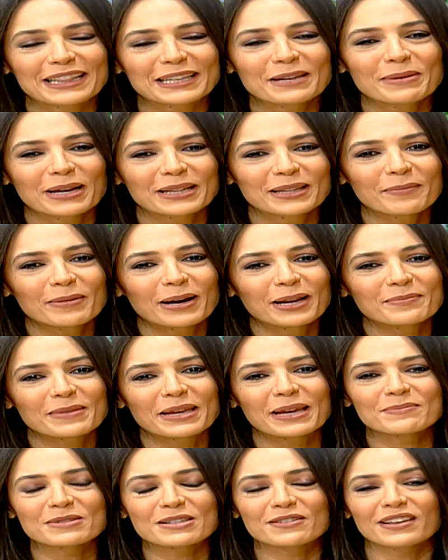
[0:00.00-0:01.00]
نتابع طبعا
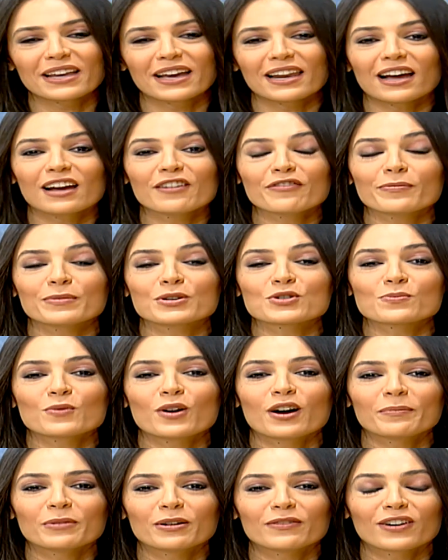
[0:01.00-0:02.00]
بي ام تي في الايف
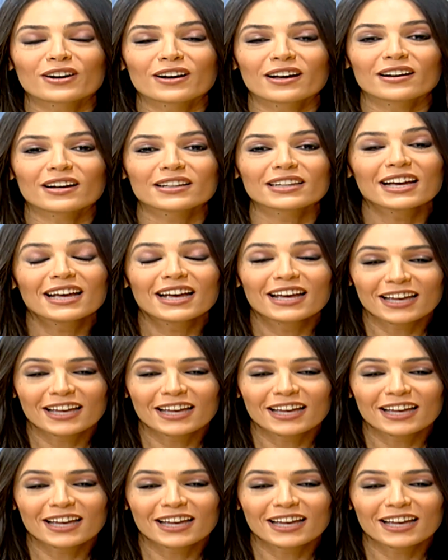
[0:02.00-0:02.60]
مجموعه من الفقرات